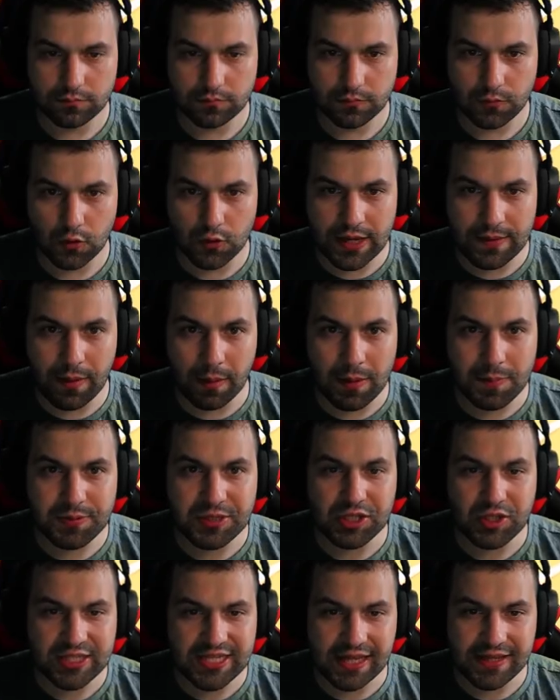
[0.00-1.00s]
Ok, mamy
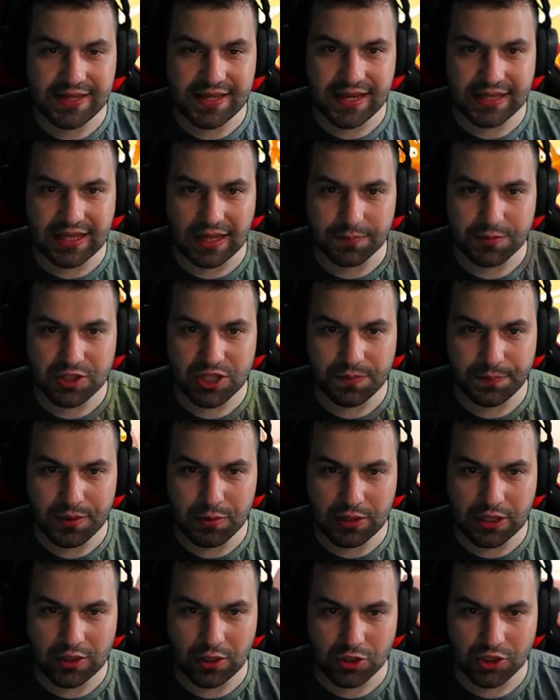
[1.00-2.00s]
przedostatni etap, czyli
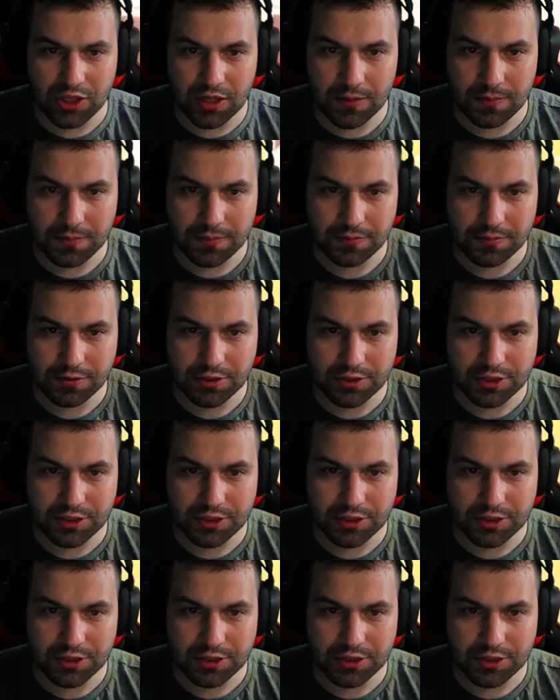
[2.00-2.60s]
piłkę nożną.